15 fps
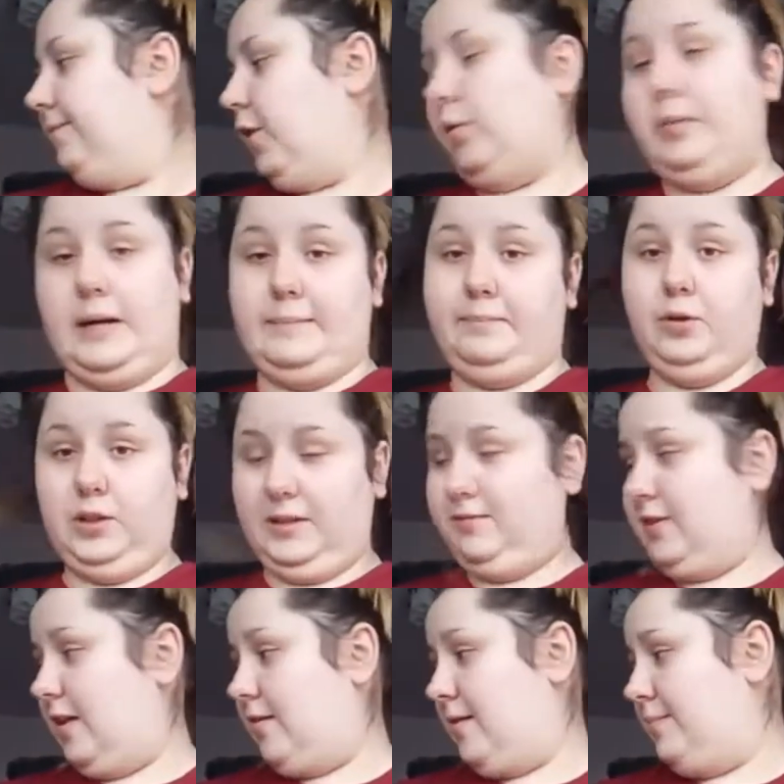Dobra, potem
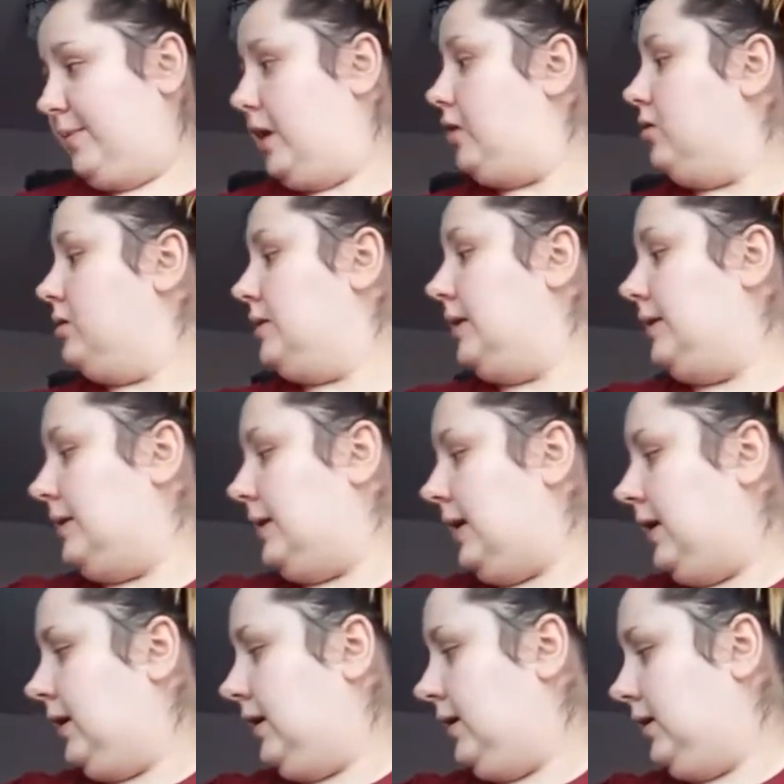wydałam pieniądze
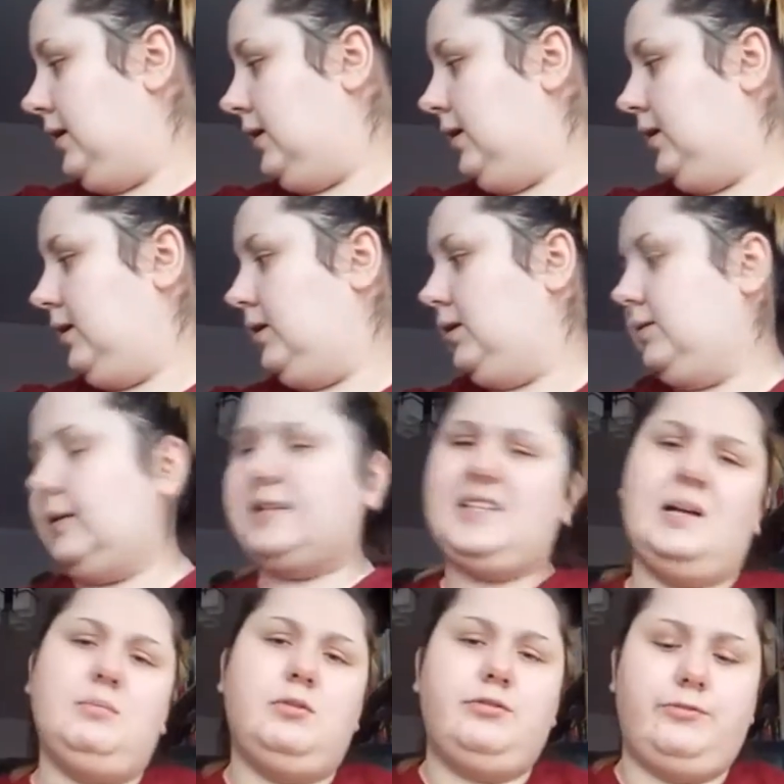na... Tak
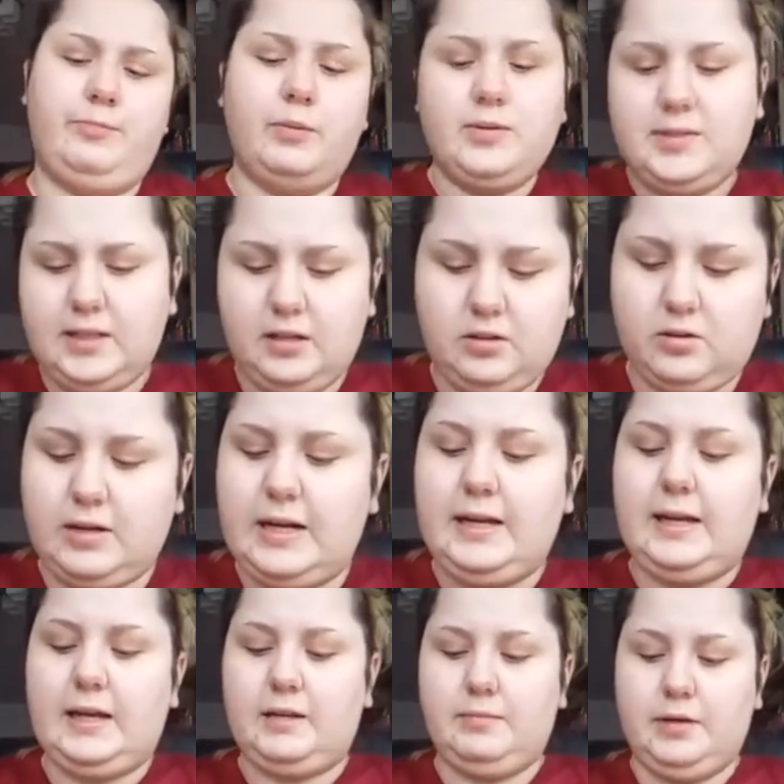samo w polskich
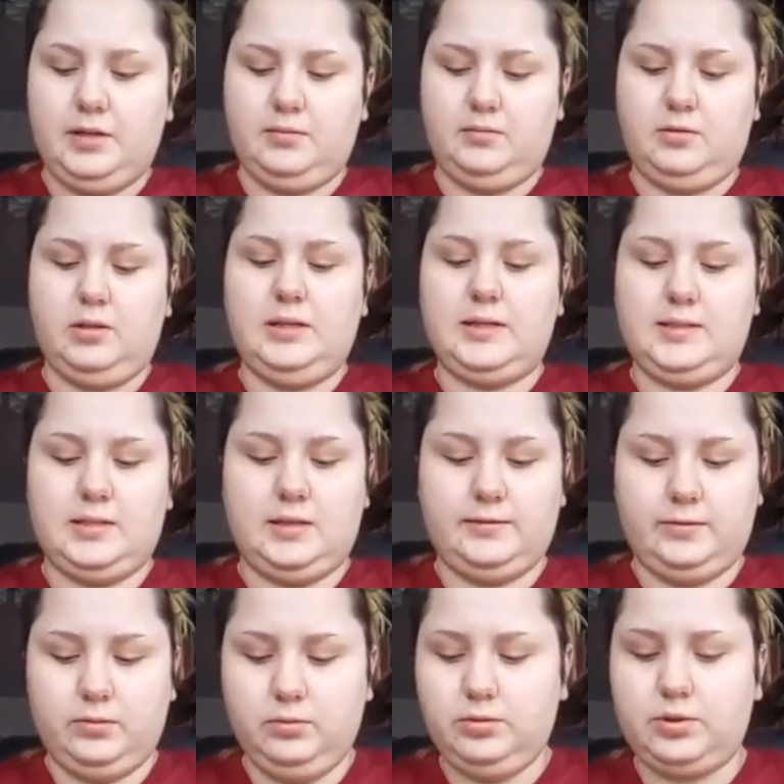drogeriach mają kolekcję
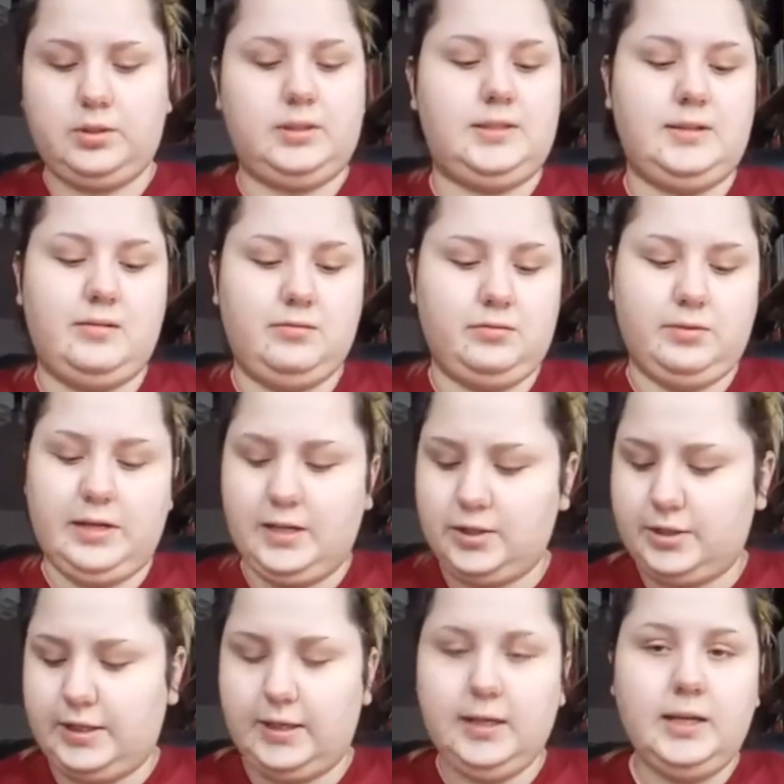Revolution i całą tą
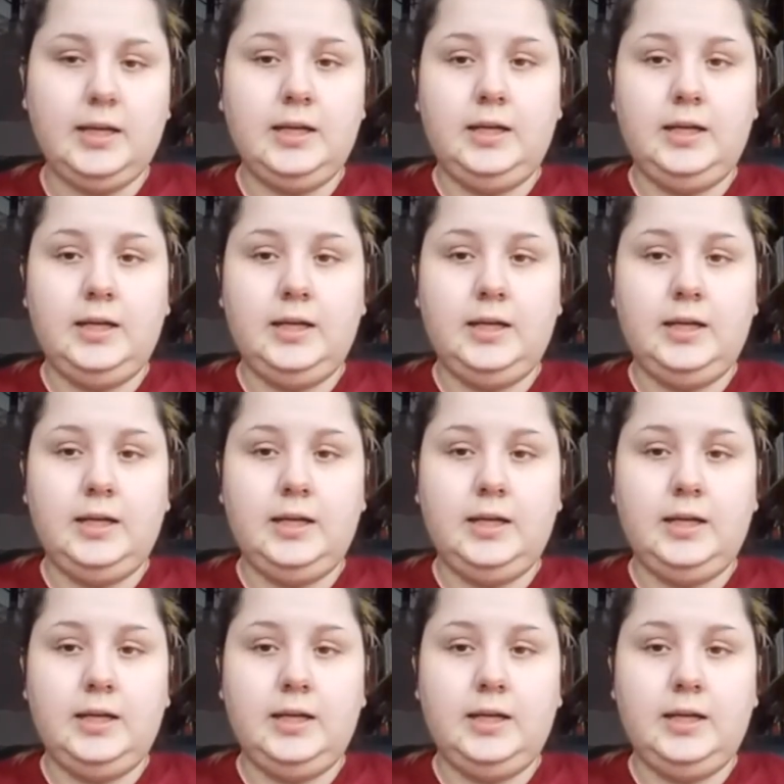resztę.